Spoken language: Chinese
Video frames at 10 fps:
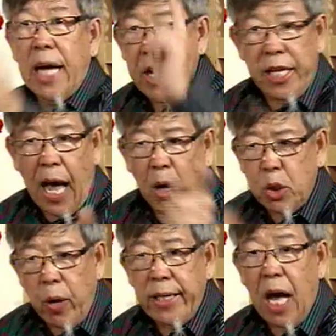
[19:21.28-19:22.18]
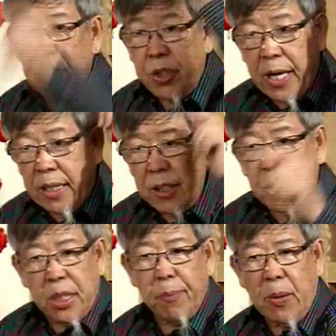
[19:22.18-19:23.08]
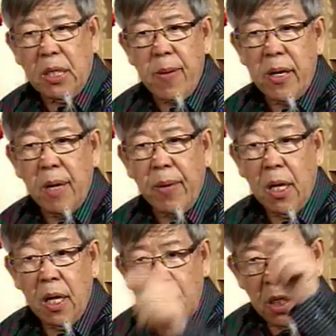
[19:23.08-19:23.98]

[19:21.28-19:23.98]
讲一套做一套，简直就是欺骗人民。